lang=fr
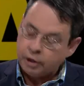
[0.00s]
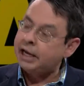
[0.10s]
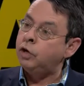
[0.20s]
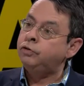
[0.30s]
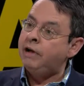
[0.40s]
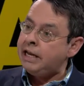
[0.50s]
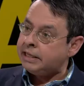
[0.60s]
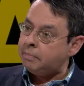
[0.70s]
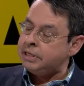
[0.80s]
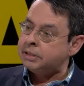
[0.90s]
créer un nouvel
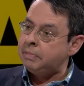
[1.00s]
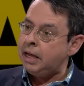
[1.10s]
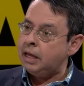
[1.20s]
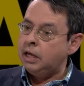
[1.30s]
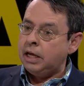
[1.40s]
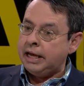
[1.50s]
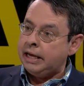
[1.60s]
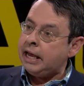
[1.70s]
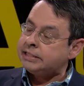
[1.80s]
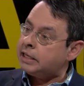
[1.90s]
établissement
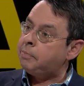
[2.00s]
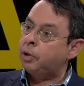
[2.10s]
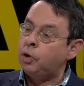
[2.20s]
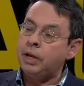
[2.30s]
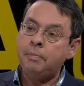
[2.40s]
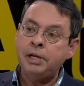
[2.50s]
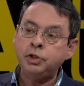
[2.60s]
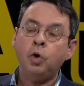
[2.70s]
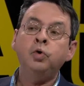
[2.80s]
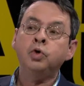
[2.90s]
et à cette époque-là, on appelle
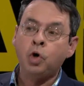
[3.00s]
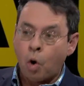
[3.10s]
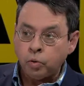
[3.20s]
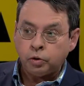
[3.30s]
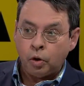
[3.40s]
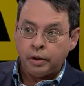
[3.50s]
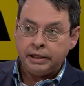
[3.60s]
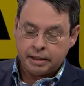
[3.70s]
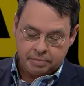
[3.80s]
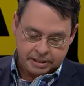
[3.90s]
ça une côte, un
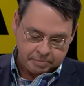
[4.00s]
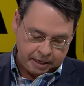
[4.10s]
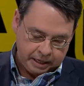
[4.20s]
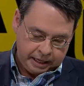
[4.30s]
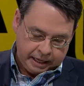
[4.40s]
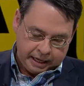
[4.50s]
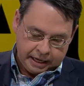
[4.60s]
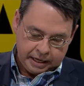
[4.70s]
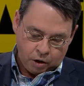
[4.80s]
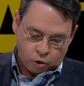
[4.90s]
établissement.
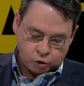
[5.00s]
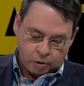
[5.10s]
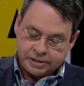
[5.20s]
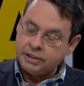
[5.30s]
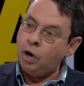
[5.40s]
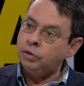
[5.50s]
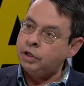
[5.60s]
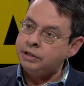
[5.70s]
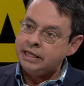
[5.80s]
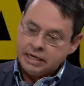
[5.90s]
Et on choisit donc
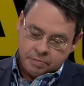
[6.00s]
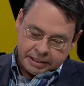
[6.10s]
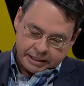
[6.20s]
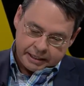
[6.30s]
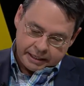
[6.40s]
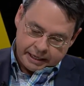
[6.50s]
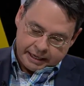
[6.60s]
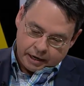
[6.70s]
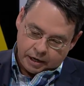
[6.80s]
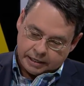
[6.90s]
de délimiter
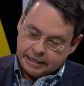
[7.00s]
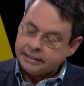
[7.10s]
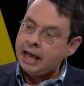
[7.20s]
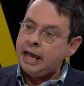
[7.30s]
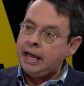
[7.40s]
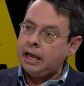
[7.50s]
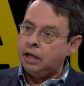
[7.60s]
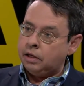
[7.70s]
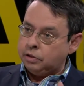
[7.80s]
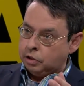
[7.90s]
euh, les terres
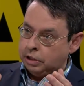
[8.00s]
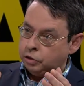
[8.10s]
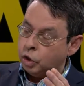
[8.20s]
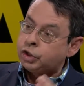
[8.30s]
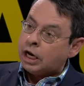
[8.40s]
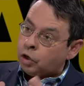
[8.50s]
de chaque